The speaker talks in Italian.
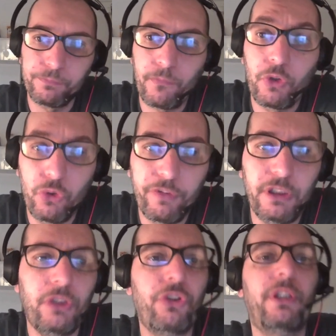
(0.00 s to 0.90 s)
dove
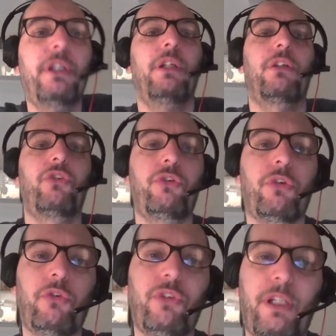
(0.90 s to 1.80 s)
dice che ci
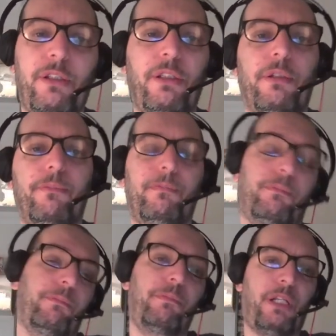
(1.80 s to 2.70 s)
sono state
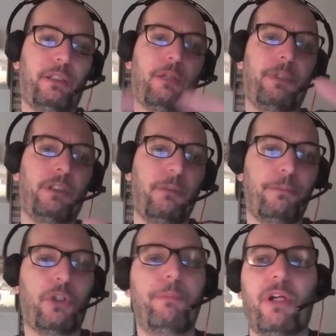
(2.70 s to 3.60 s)
praticamente, in
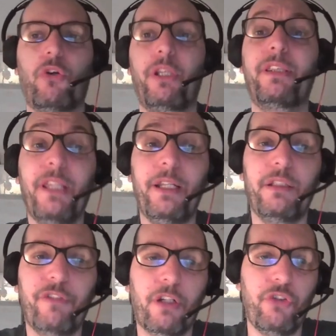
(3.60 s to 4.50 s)
poche parole, delle
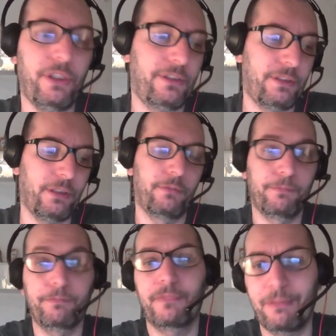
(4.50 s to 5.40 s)
divergenze
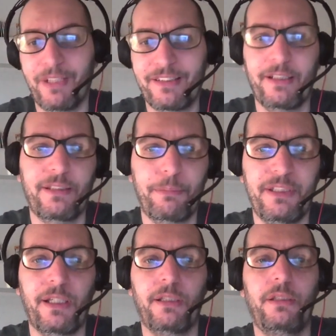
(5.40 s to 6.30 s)
abbastanza
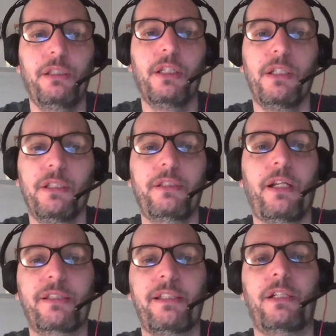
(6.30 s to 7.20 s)
pesanti
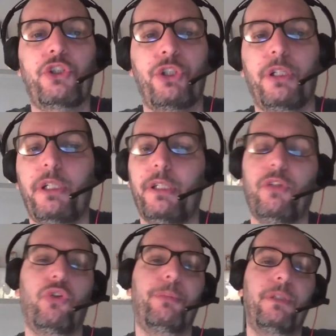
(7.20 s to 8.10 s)
tra Sasha e
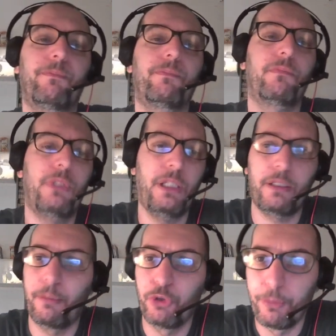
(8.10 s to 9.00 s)
Naomi e la
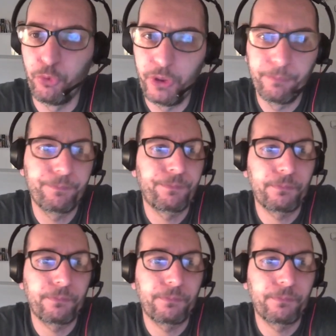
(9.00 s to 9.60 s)
WWE.